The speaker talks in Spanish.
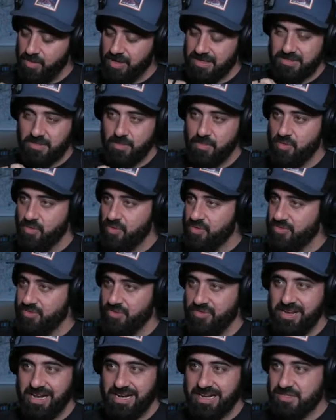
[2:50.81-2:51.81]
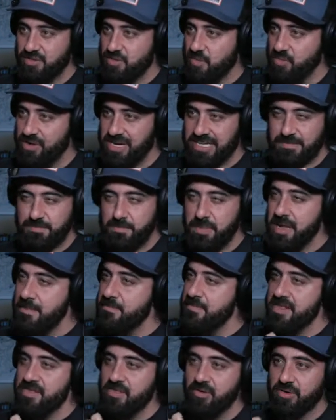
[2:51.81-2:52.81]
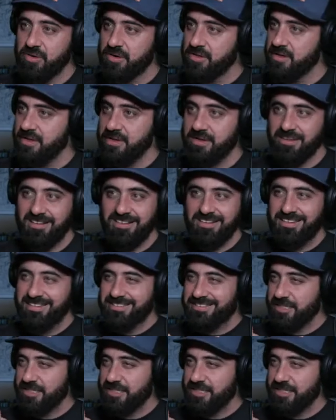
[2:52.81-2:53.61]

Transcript: es como, yo diría que es como un exprimidor de,